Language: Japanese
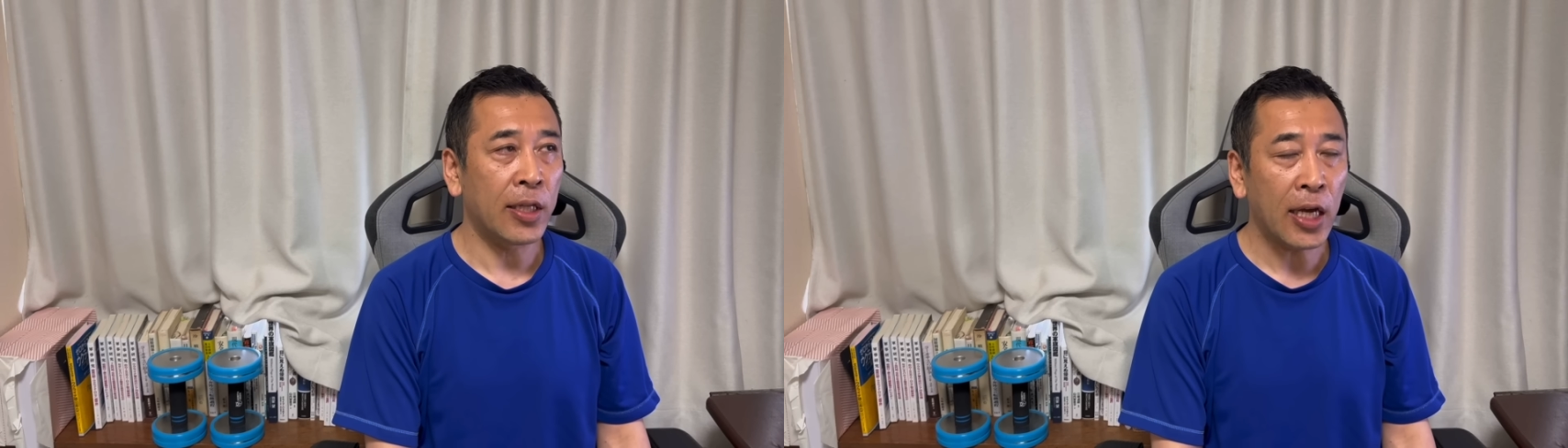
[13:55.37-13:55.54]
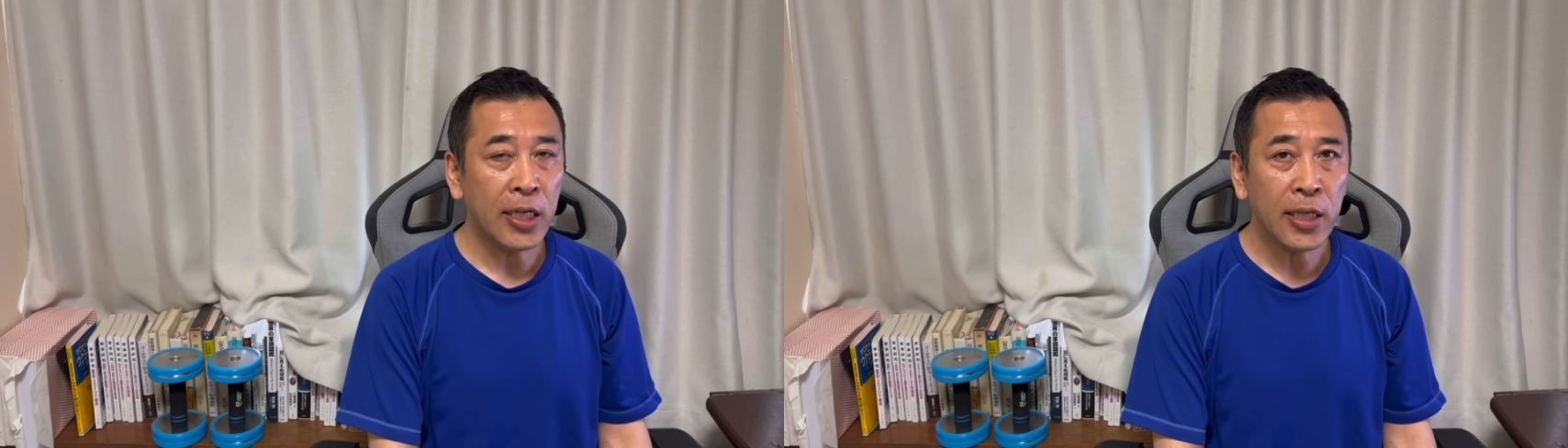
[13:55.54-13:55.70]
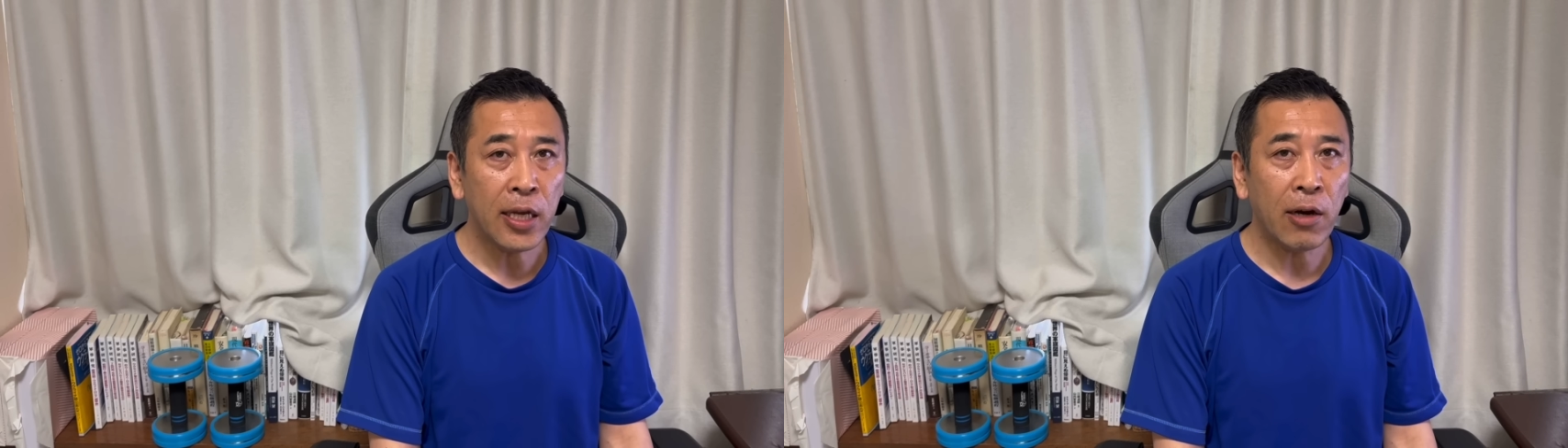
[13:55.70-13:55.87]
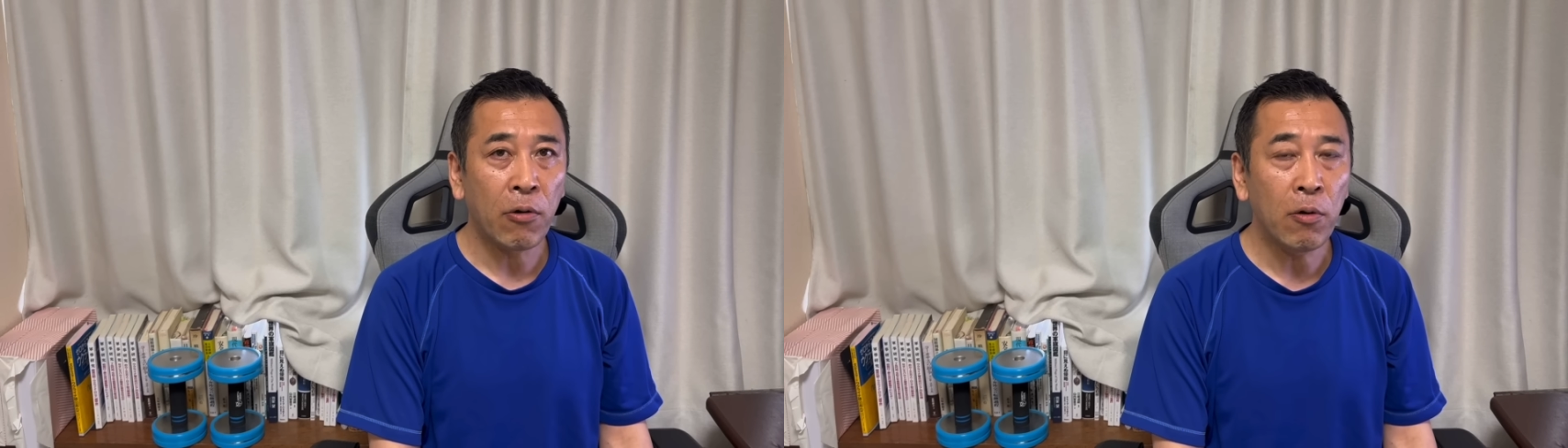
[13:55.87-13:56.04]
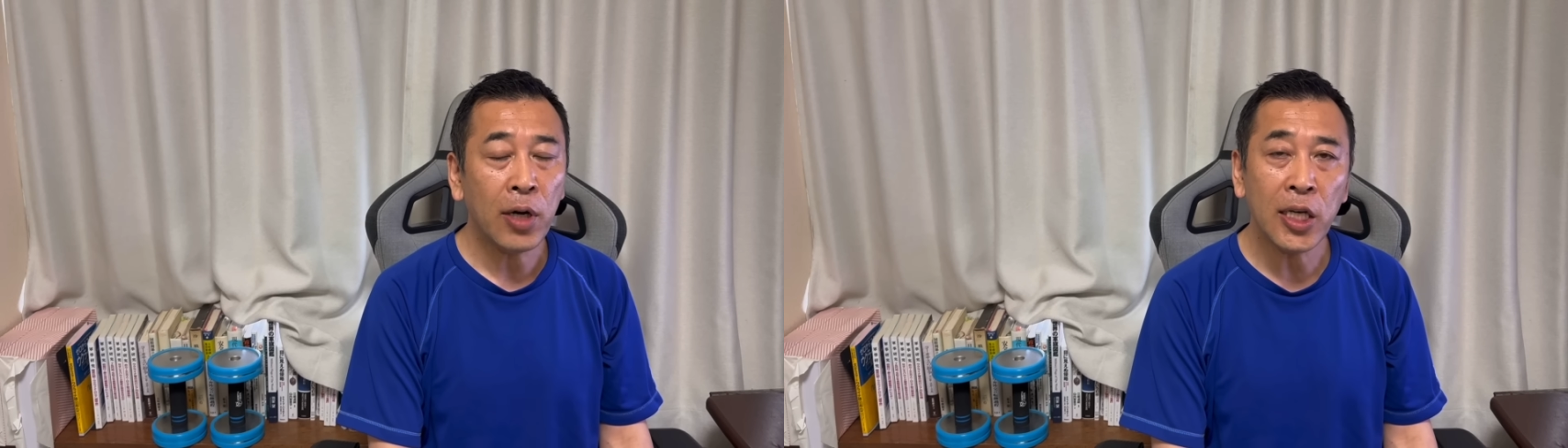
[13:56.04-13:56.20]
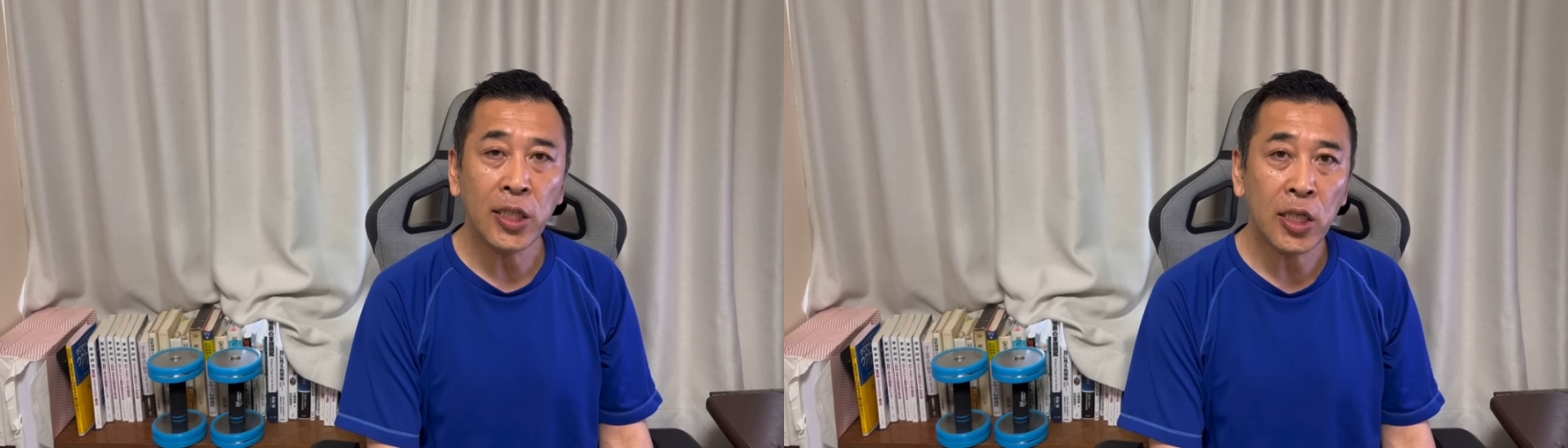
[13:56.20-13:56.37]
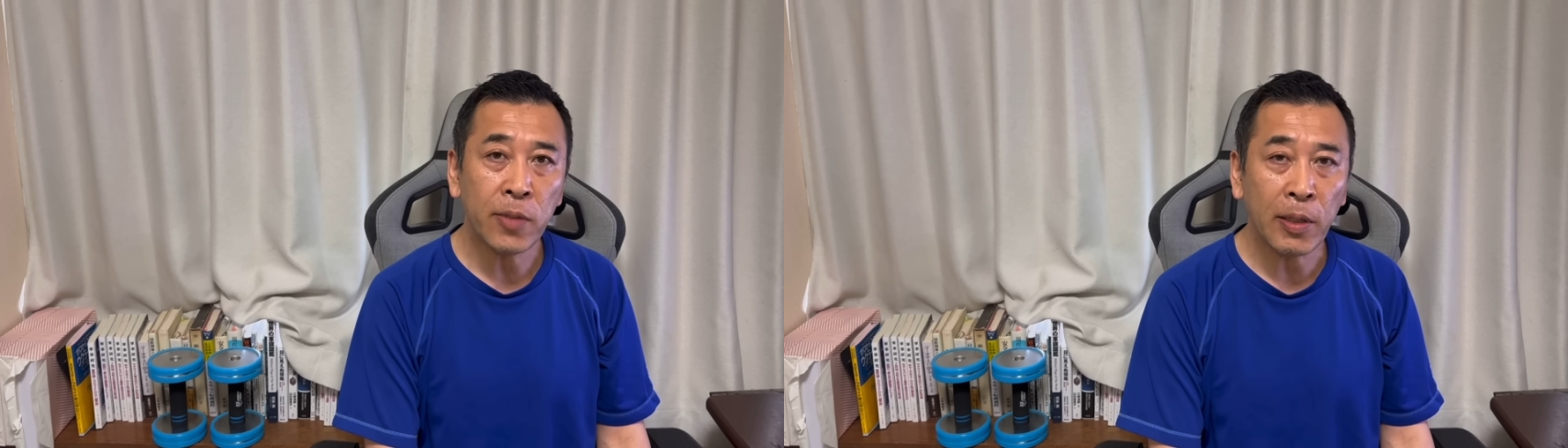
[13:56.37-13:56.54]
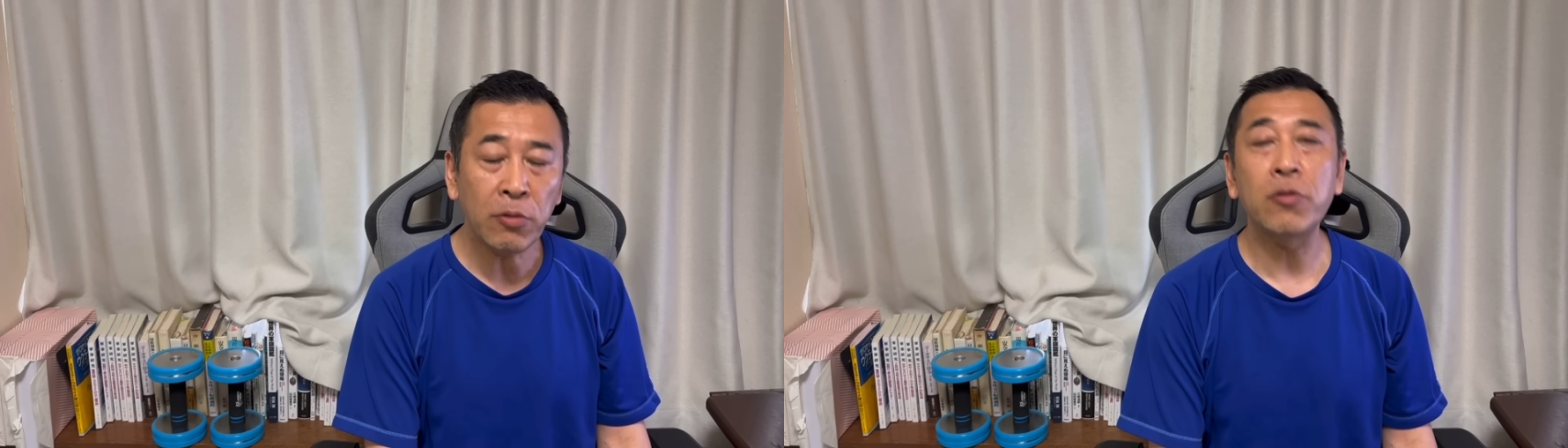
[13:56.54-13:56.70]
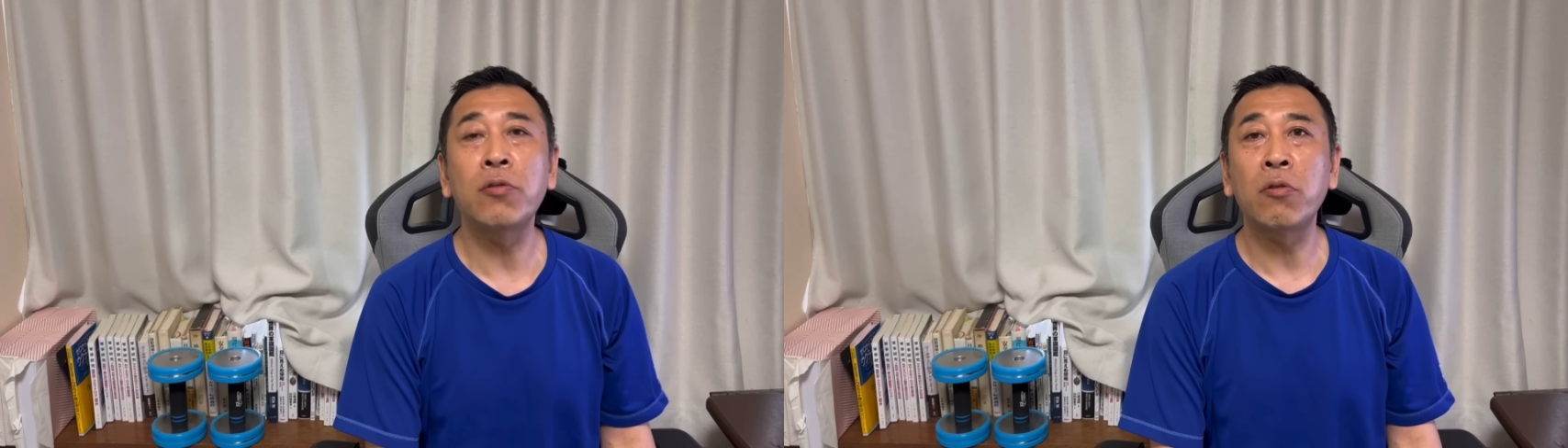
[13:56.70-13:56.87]
体制が崩壊してしまう
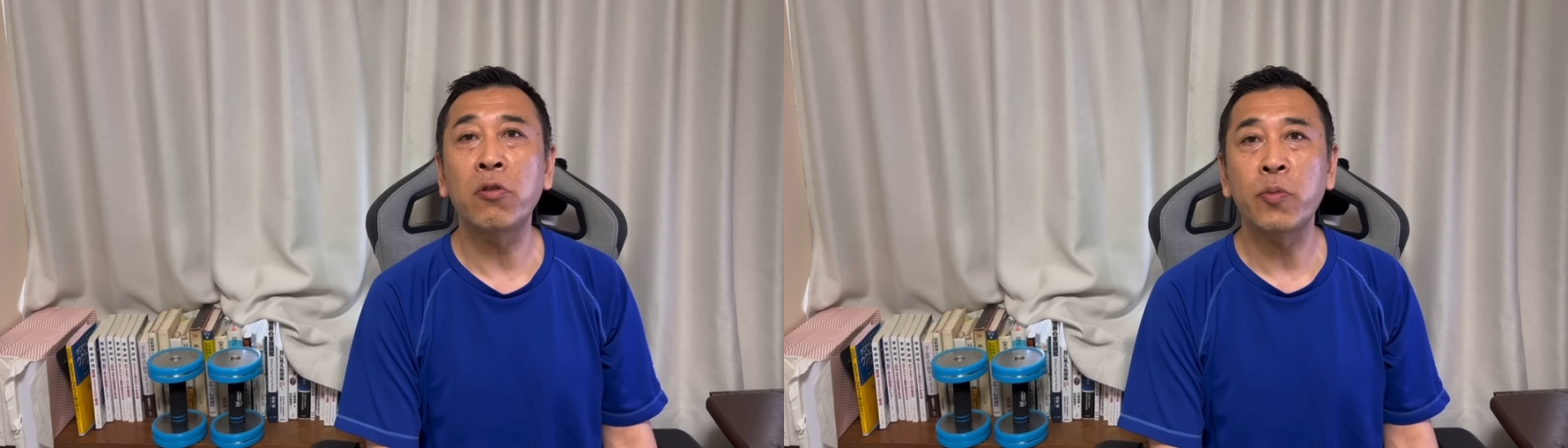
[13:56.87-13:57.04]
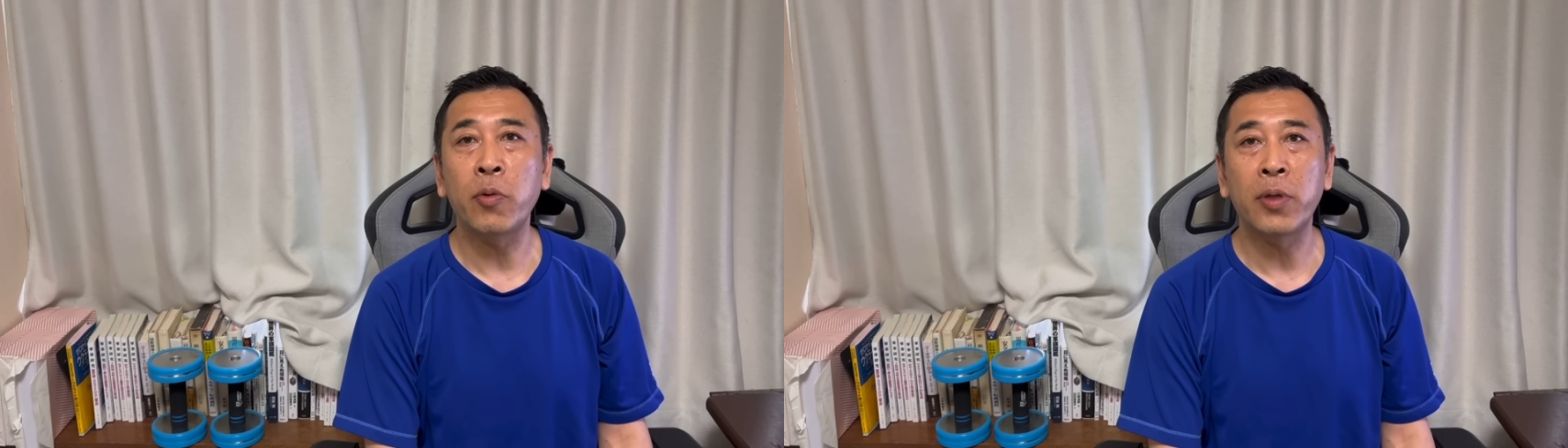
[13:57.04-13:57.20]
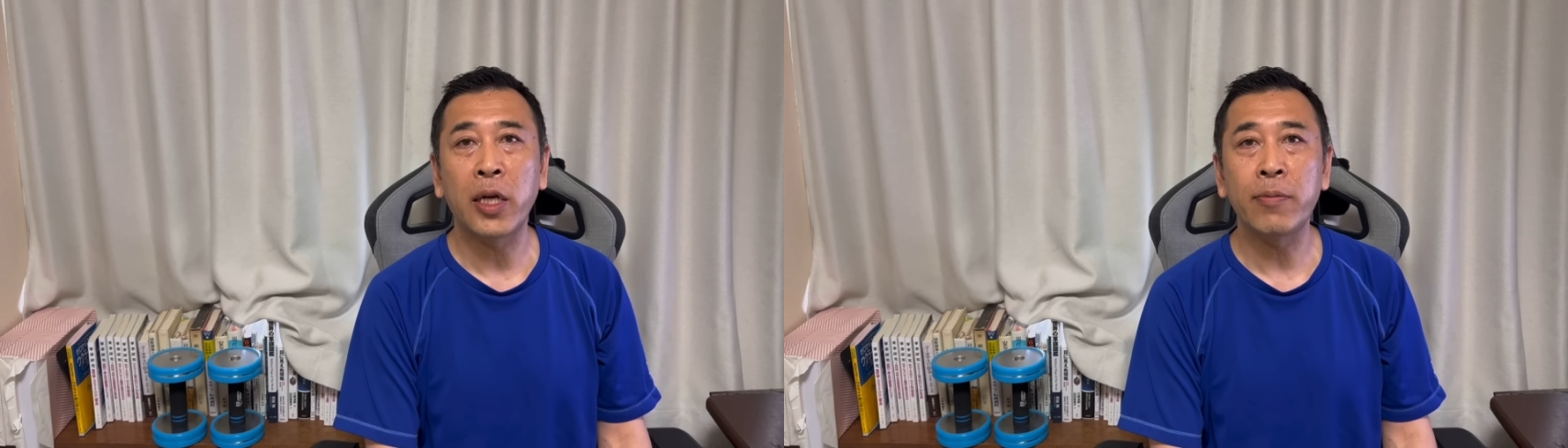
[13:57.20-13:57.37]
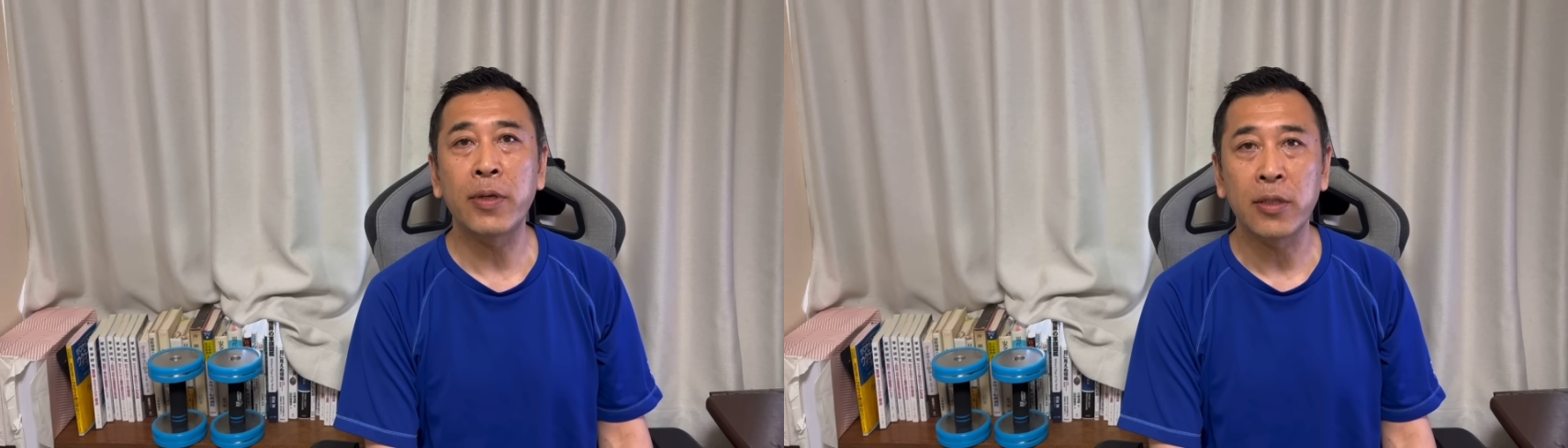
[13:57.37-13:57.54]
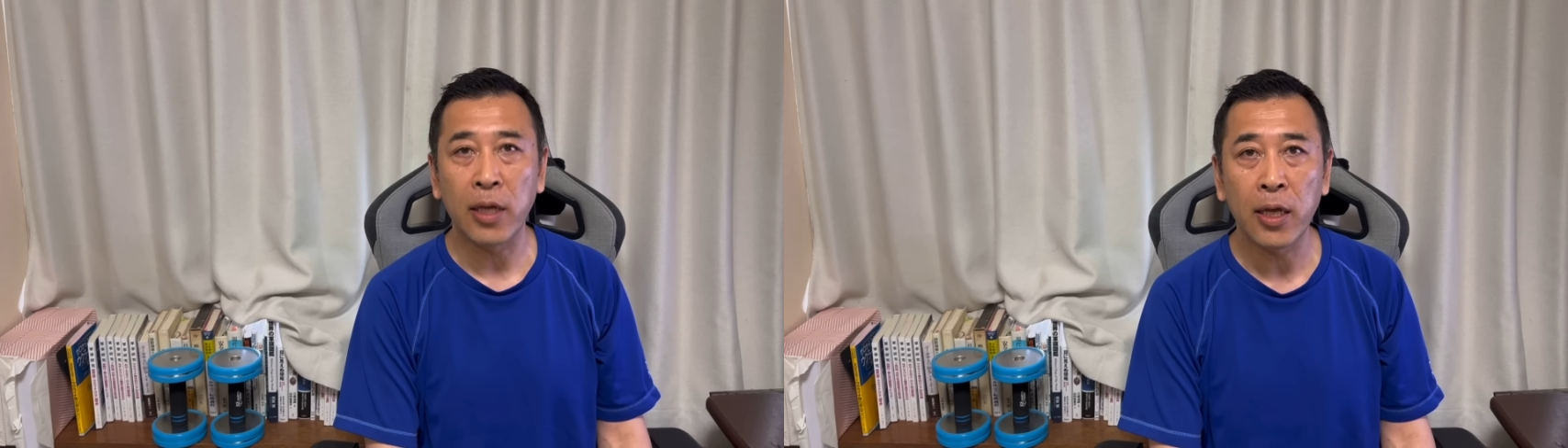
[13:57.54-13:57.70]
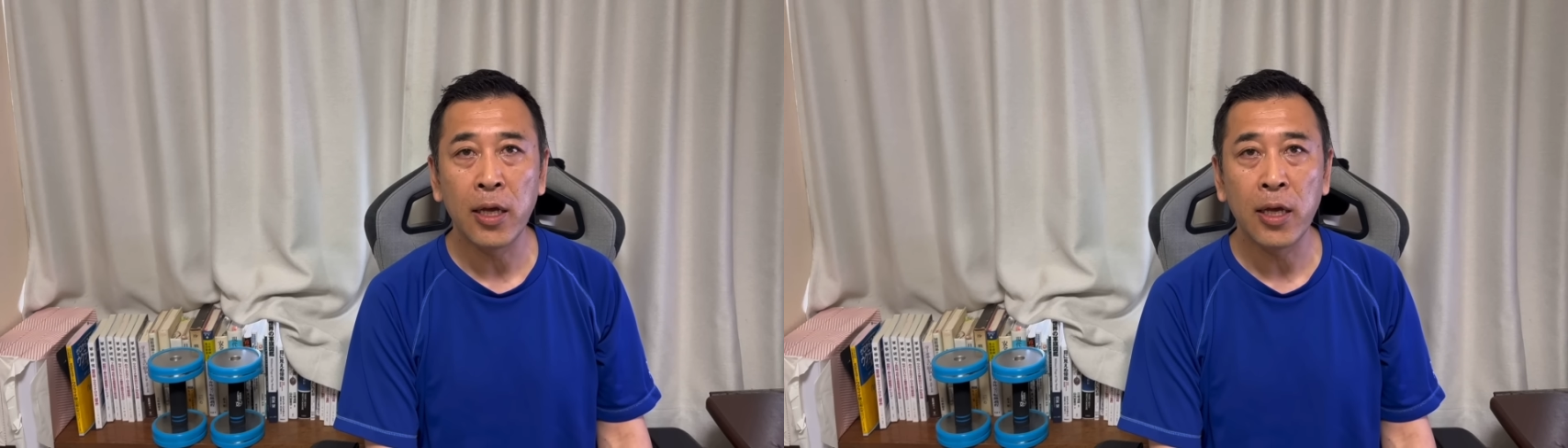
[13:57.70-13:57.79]
ということにもなりますね。